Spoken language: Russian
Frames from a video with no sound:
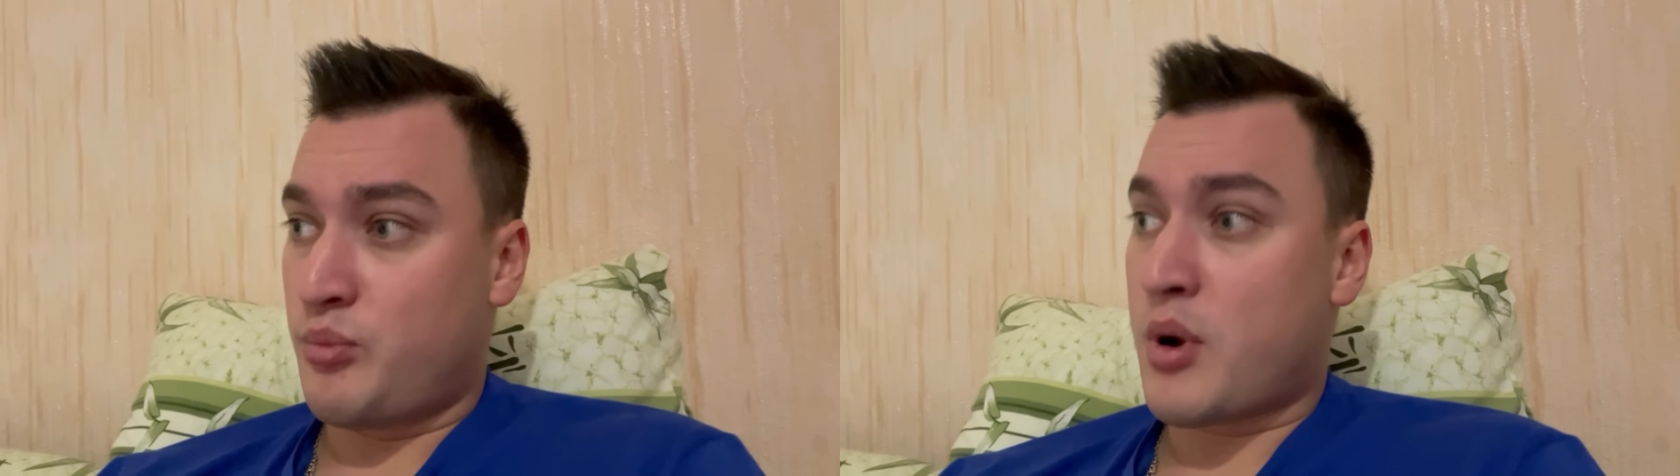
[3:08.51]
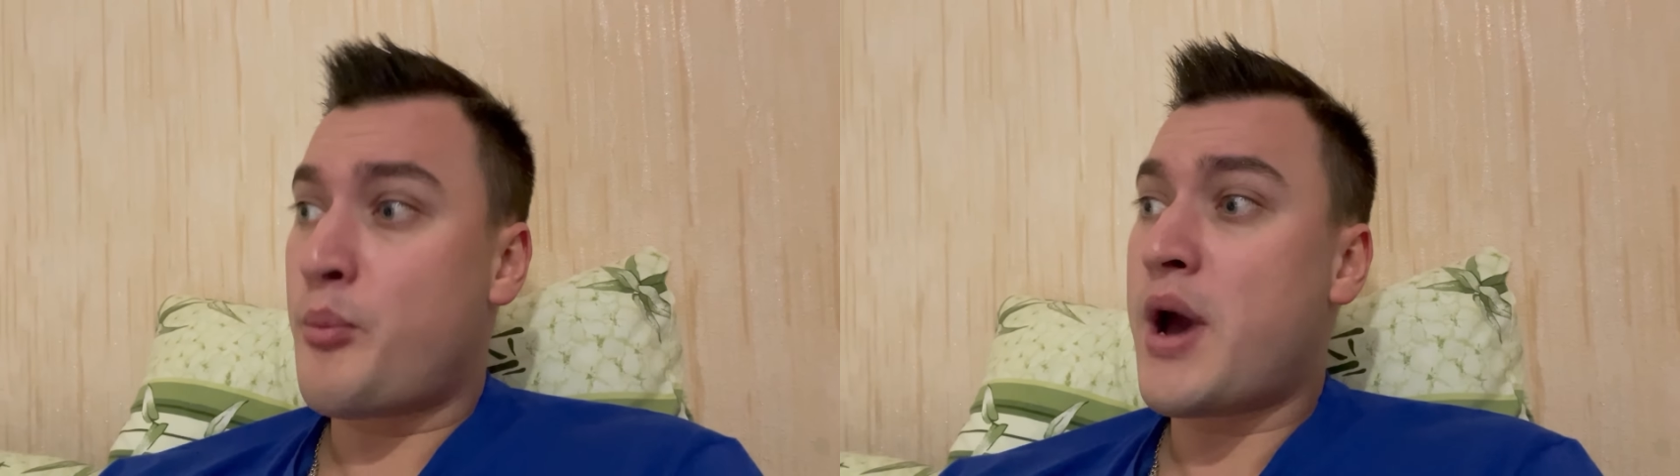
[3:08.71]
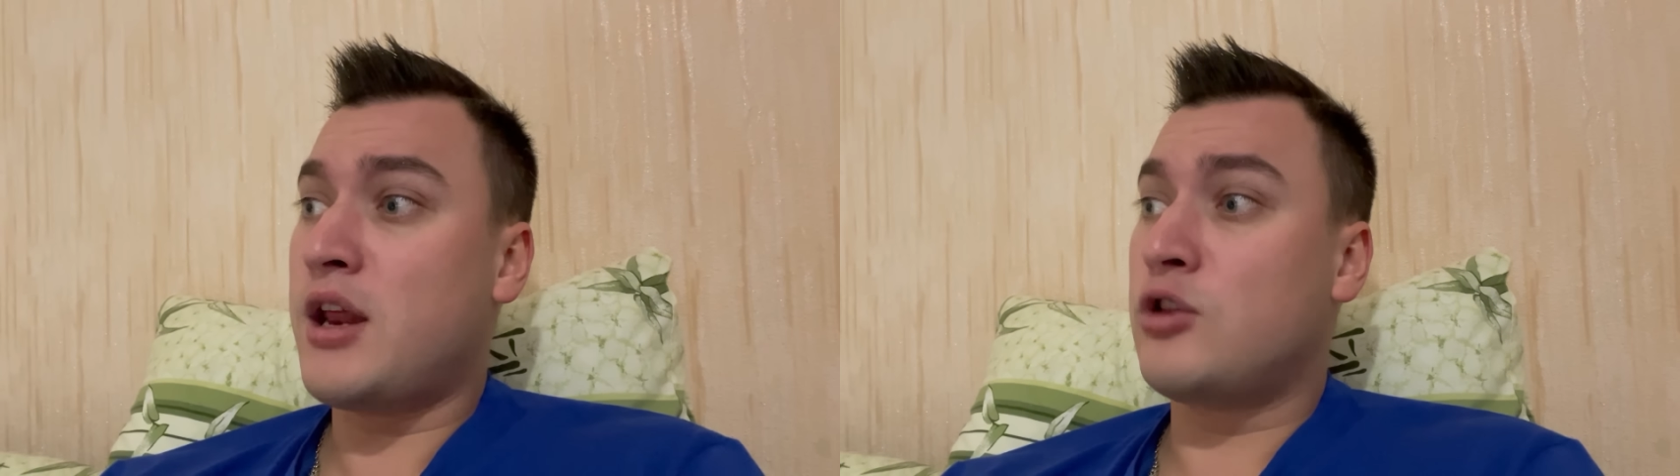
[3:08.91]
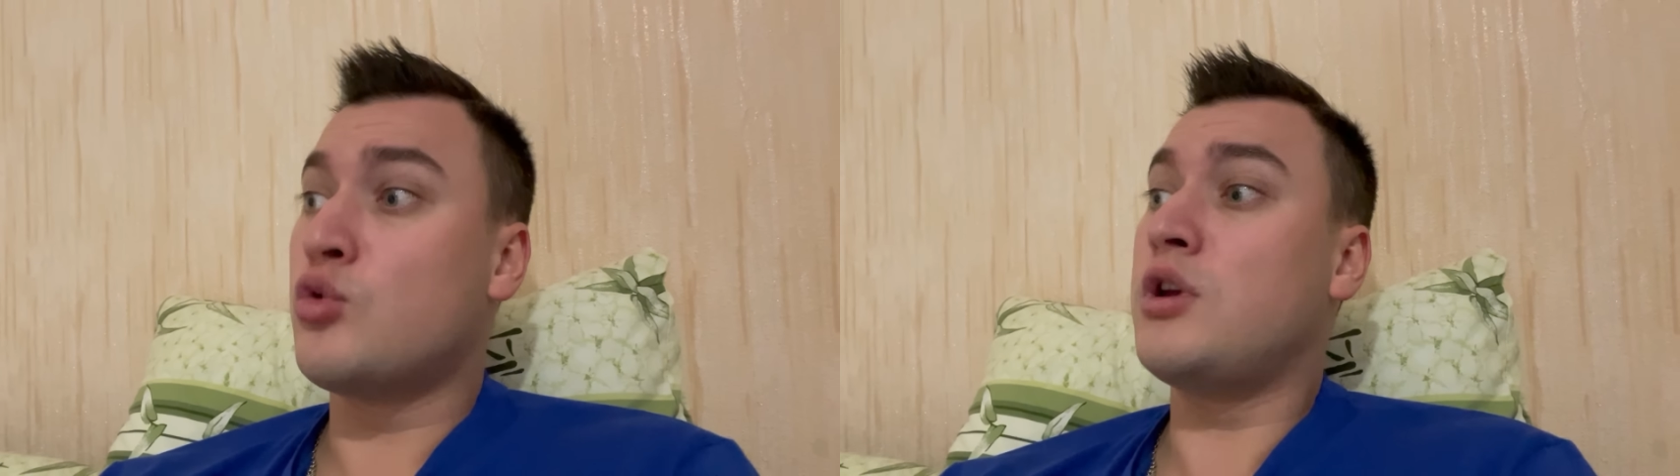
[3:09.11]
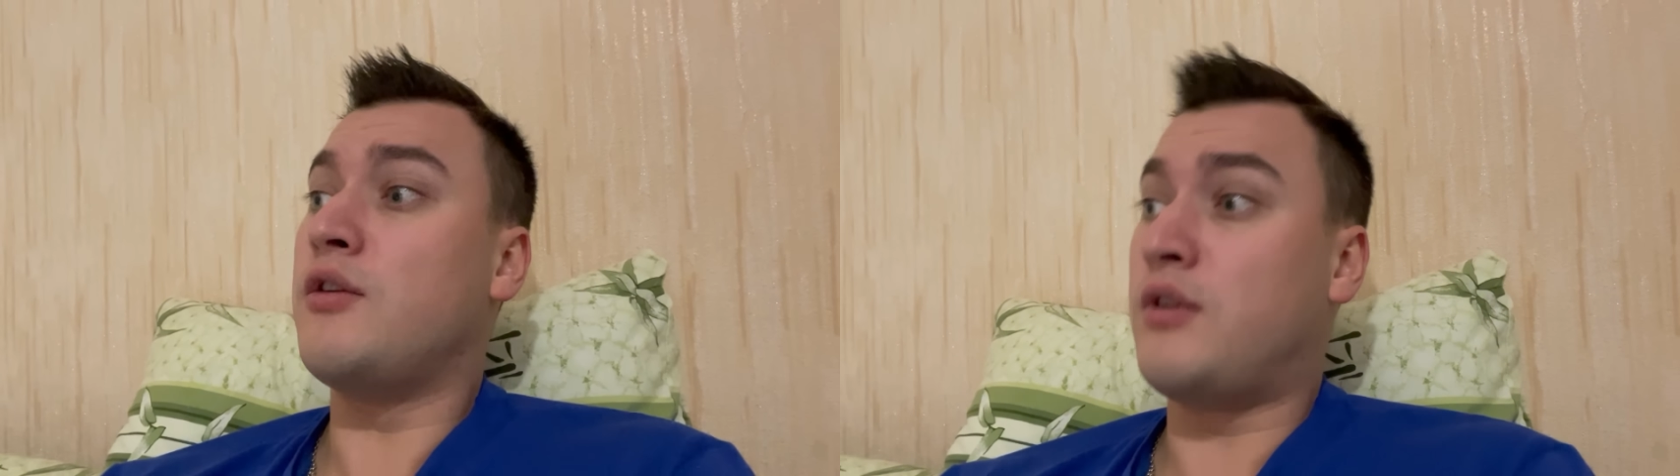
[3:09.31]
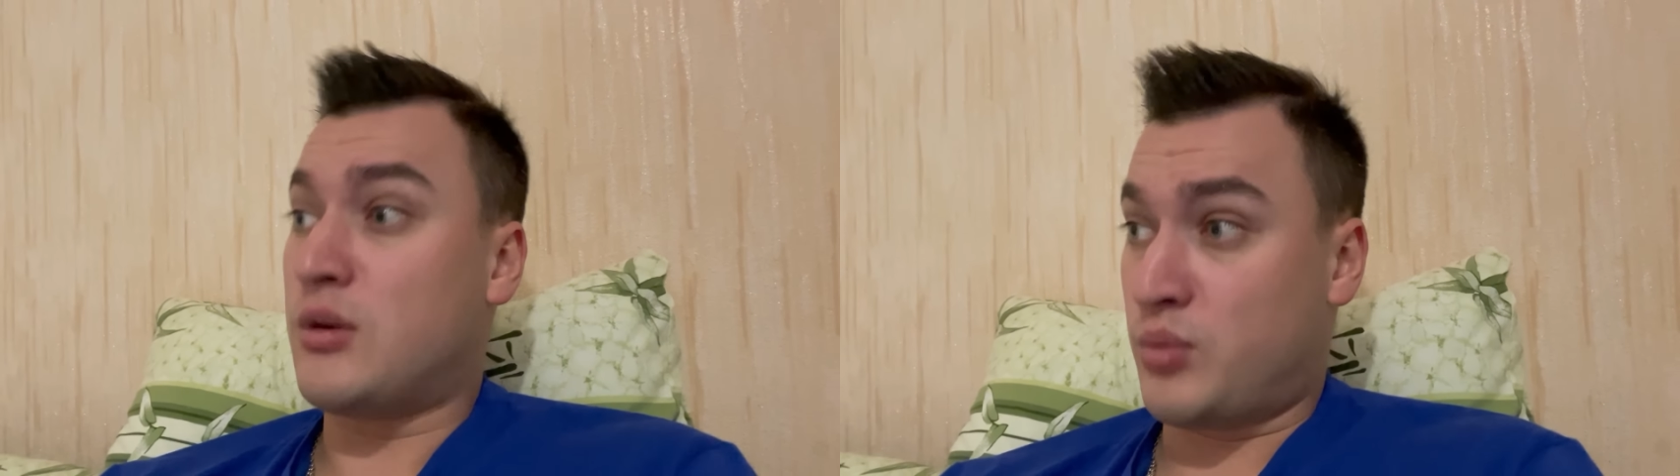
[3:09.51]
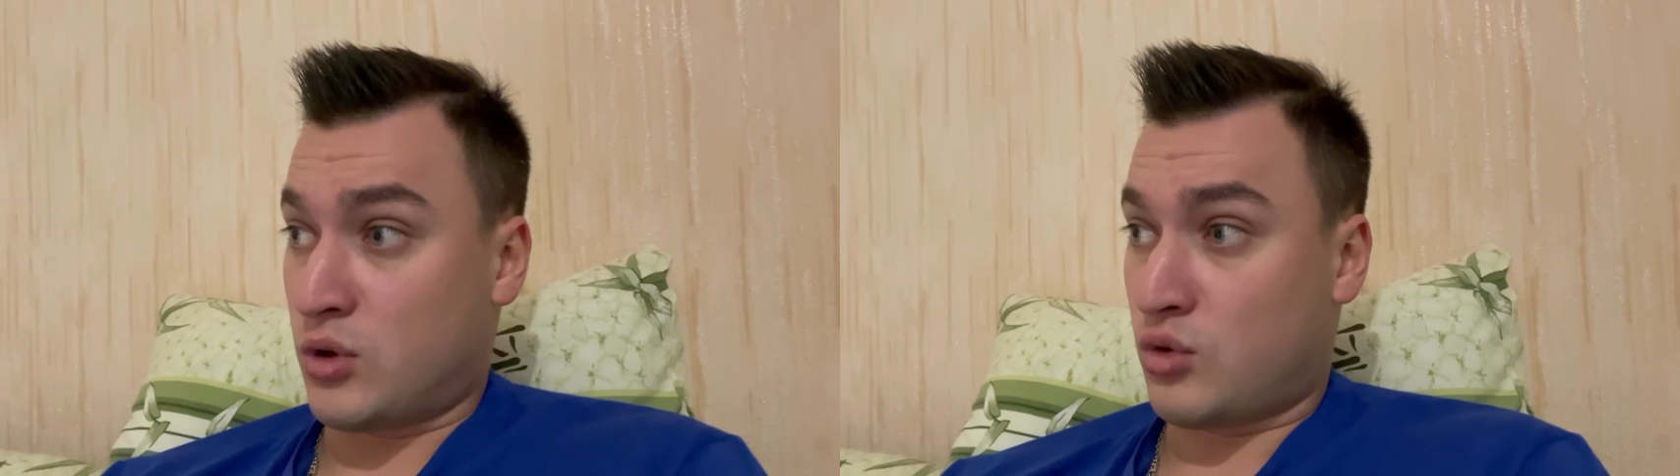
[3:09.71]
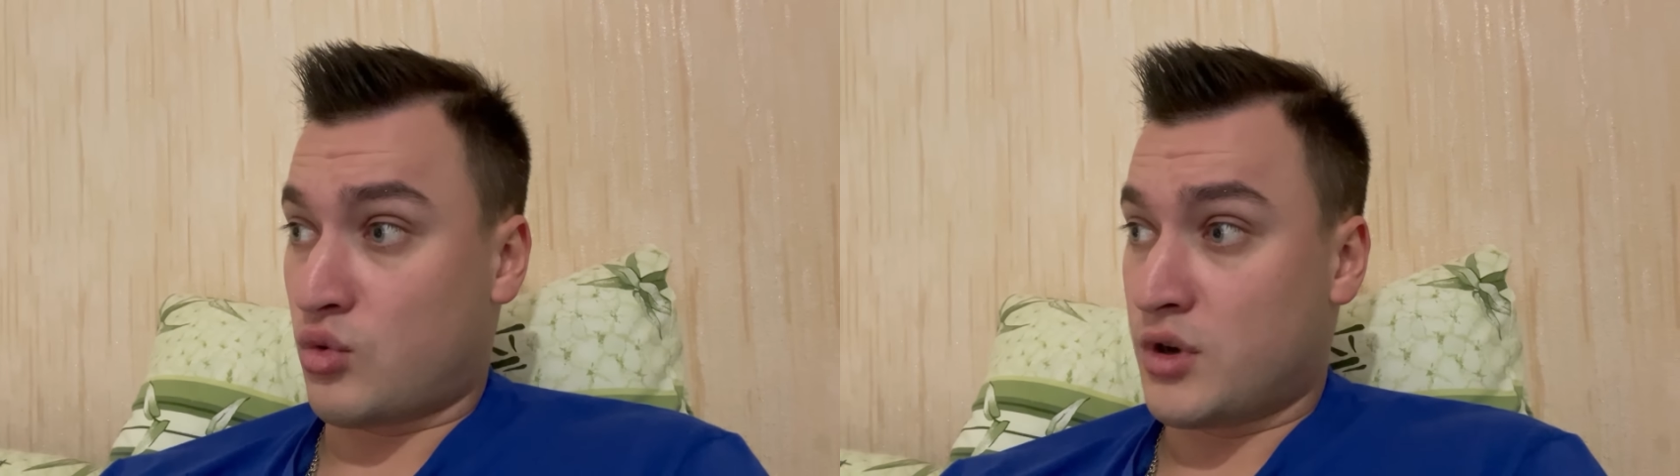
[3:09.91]
попарить ноги в
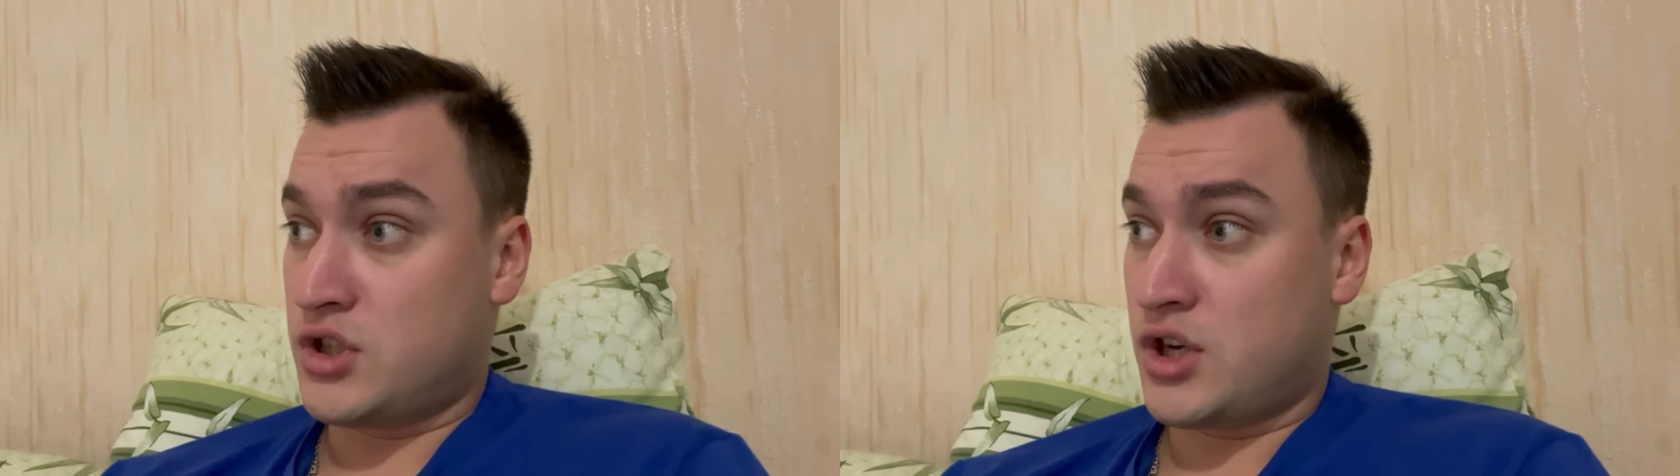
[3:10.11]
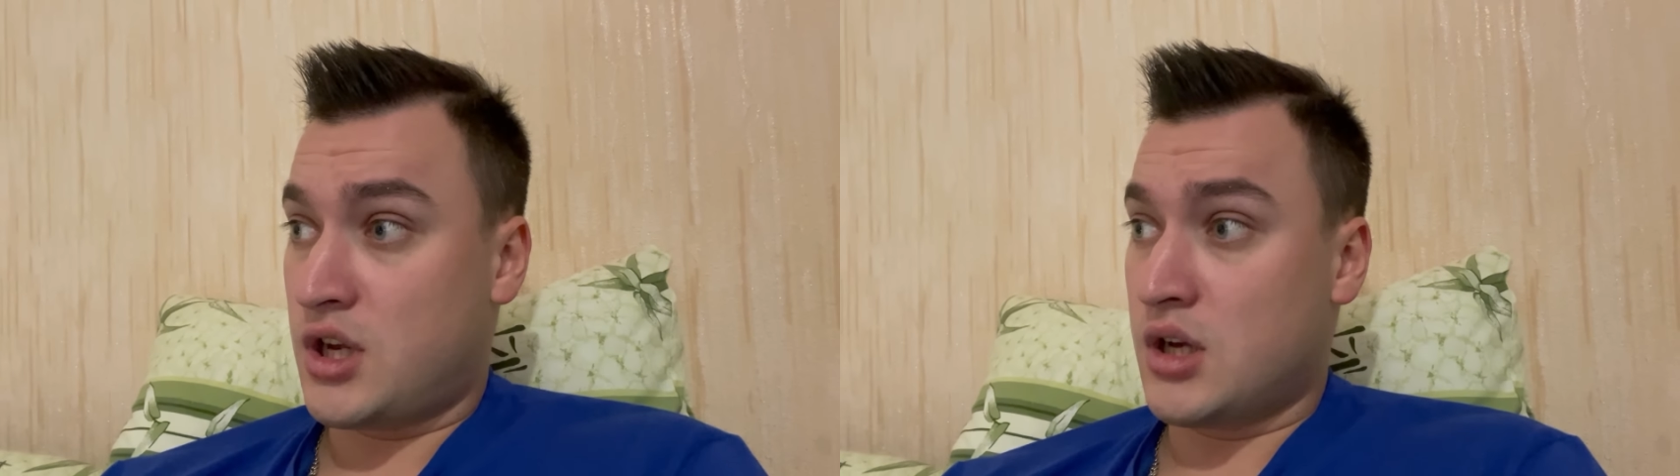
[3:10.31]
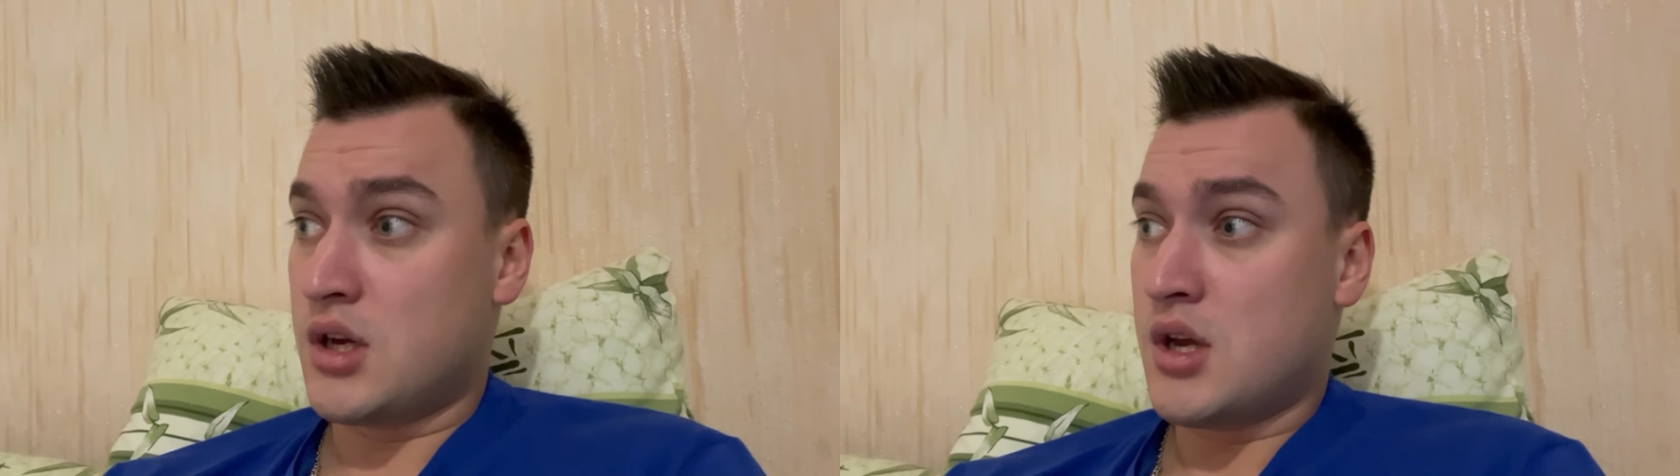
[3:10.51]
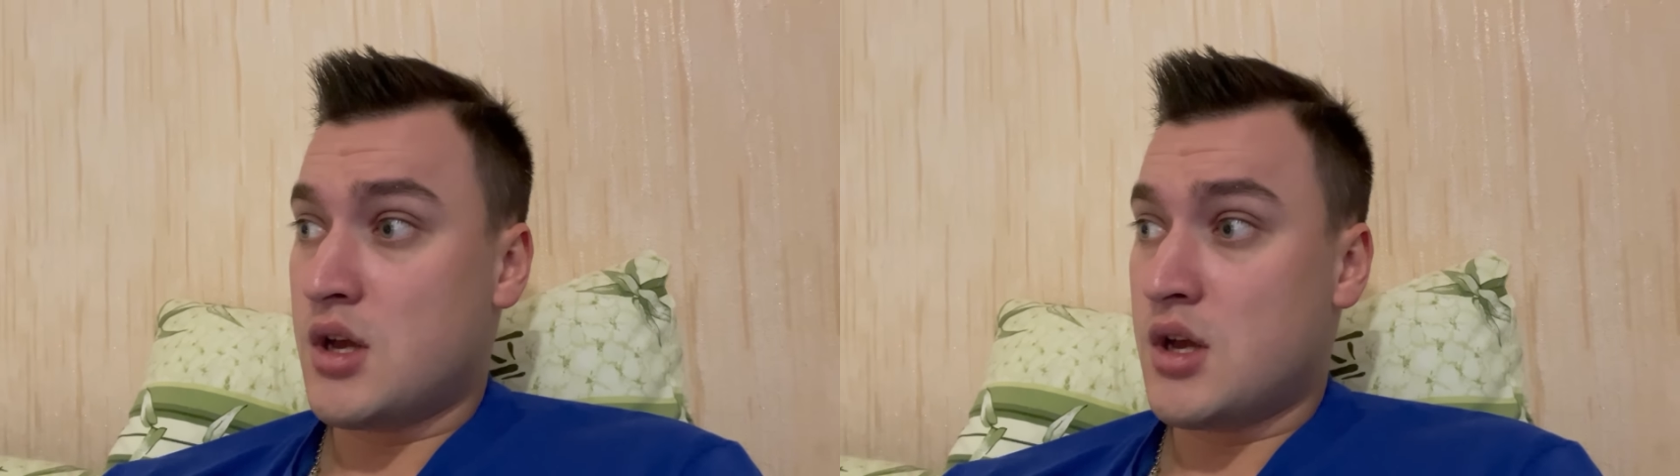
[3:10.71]
кипяточке,